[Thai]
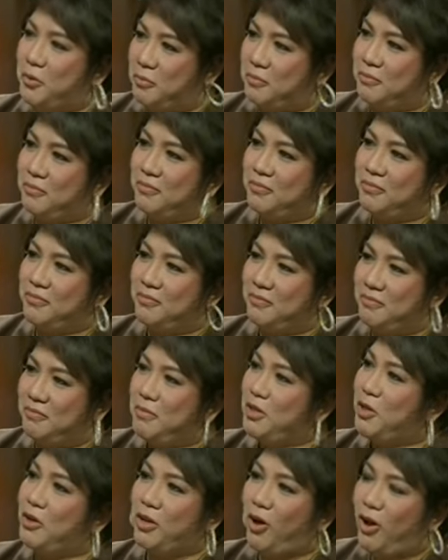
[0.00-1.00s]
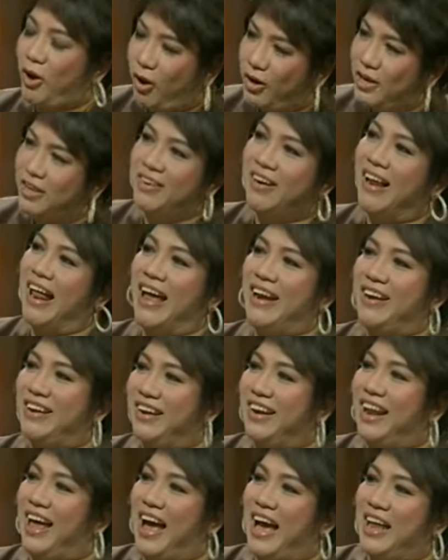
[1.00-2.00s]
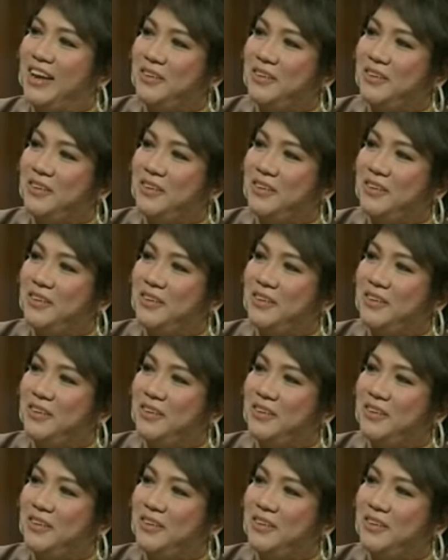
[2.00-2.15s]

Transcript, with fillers: บไม่ต้องรอหนึ่งล้านบางคนบอก